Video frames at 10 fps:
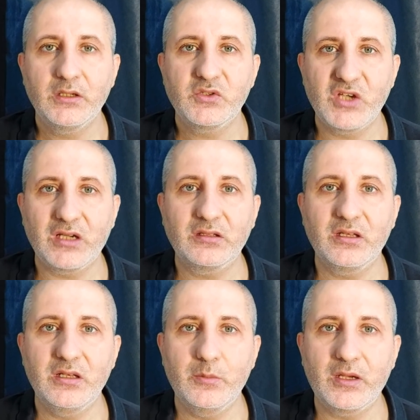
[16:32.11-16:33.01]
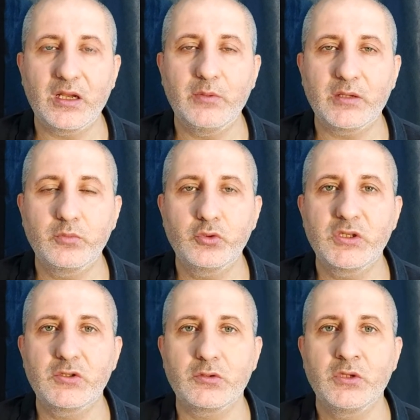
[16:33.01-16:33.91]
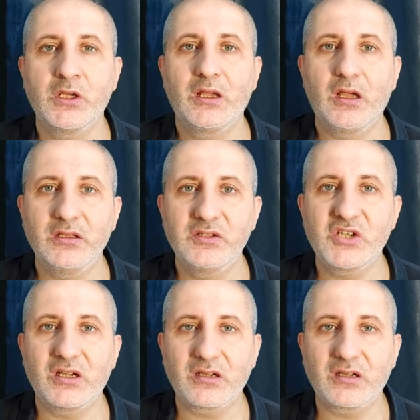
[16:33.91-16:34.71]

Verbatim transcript: Cagney ile beraber bu sezon alacağın